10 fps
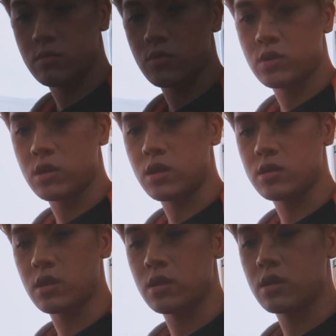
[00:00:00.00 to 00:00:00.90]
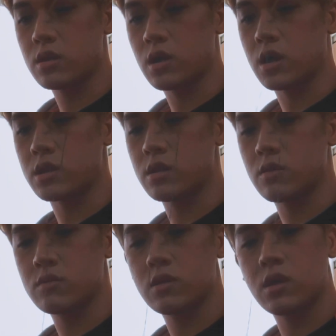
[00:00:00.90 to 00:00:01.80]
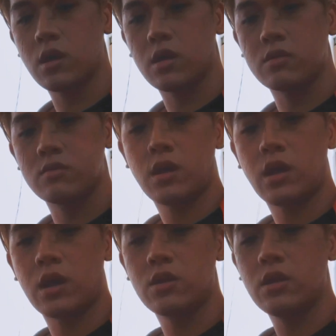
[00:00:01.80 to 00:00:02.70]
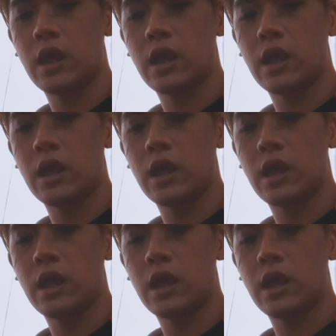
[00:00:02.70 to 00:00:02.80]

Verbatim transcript: Buti na lang talaga nag-aral ako ng ano. Ano yun?